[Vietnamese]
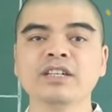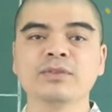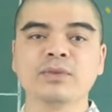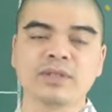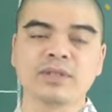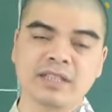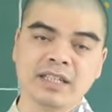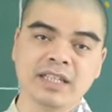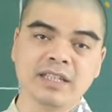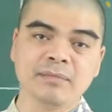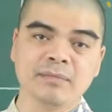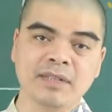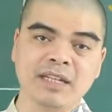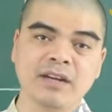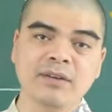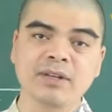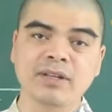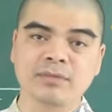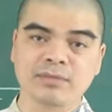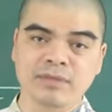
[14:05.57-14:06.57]
người tuổi Thìn mà
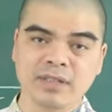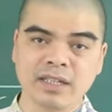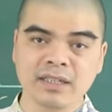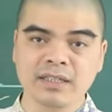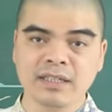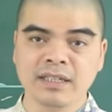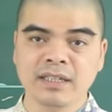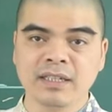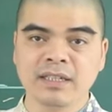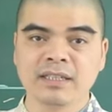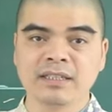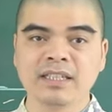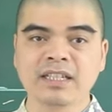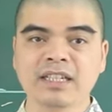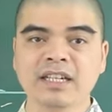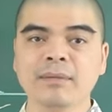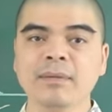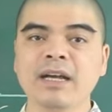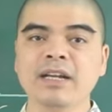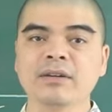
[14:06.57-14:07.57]
đang còn độc thân ấy,
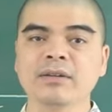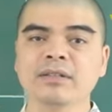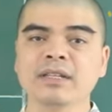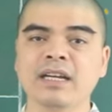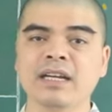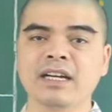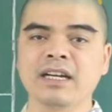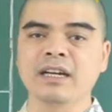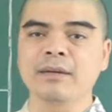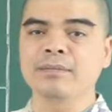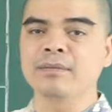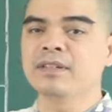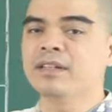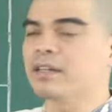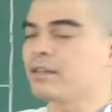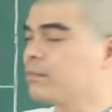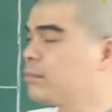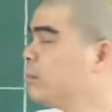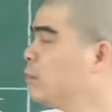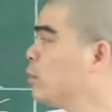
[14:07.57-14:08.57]
thì các bạn có thể gặp
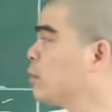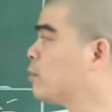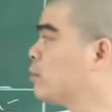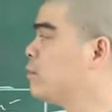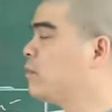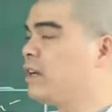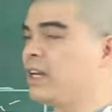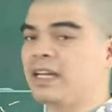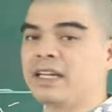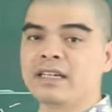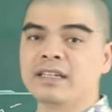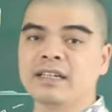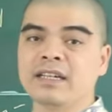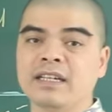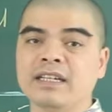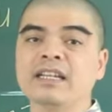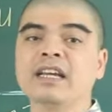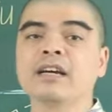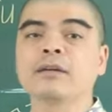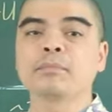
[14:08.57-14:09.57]
được một vài
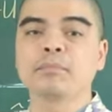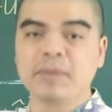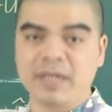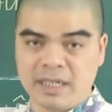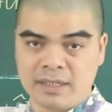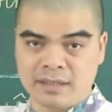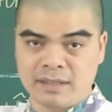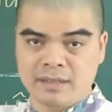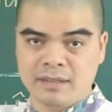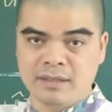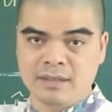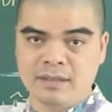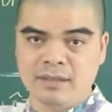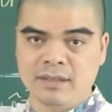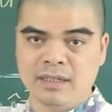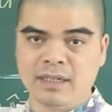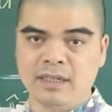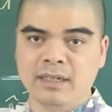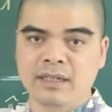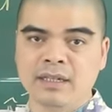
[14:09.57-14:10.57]
người đặc biệt.
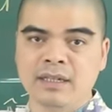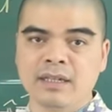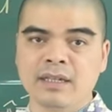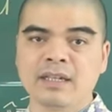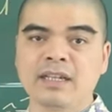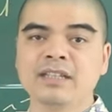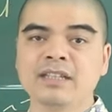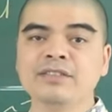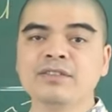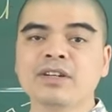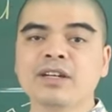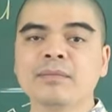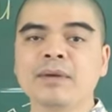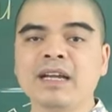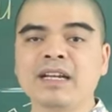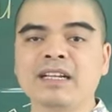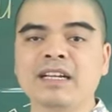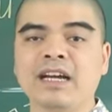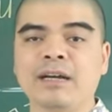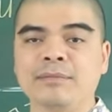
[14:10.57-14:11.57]
Đấy. Khiến cho các
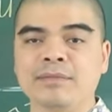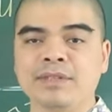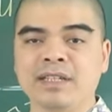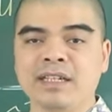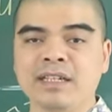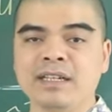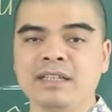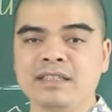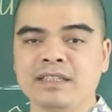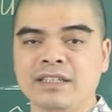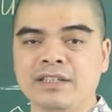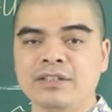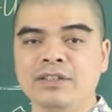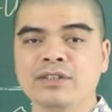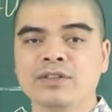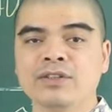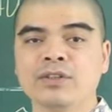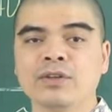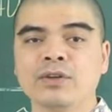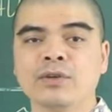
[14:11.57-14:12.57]
bạn cảm thấy là gì
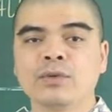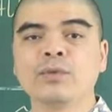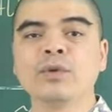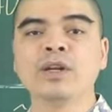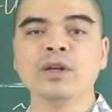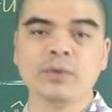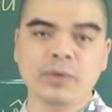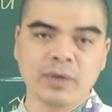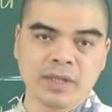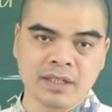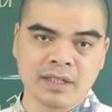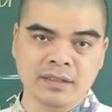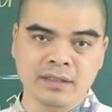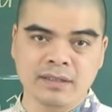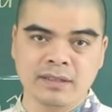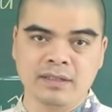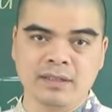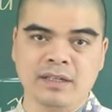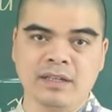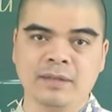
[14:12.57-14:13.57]
quyến luyến
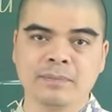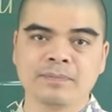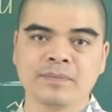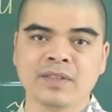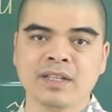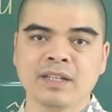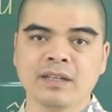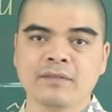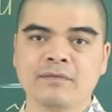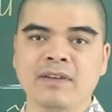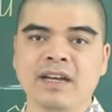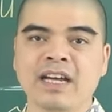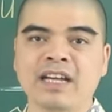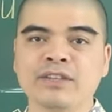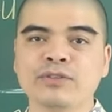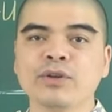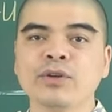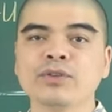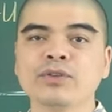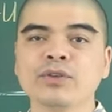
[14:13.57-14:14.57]
đó và
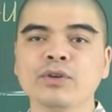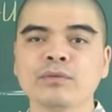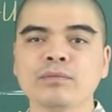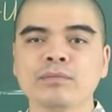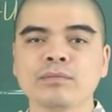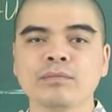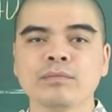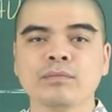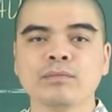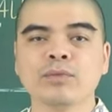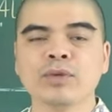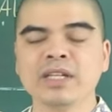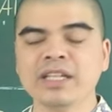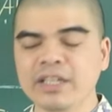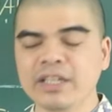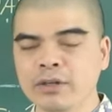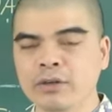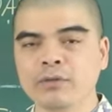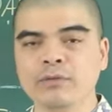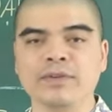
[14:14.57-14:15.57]
thôi thúc muốn
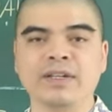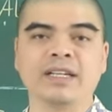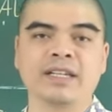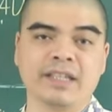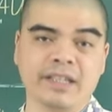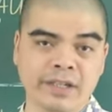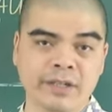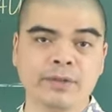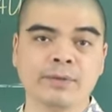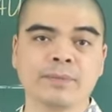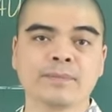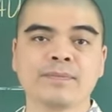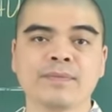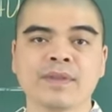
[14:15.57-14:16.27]
yêu và được yêu.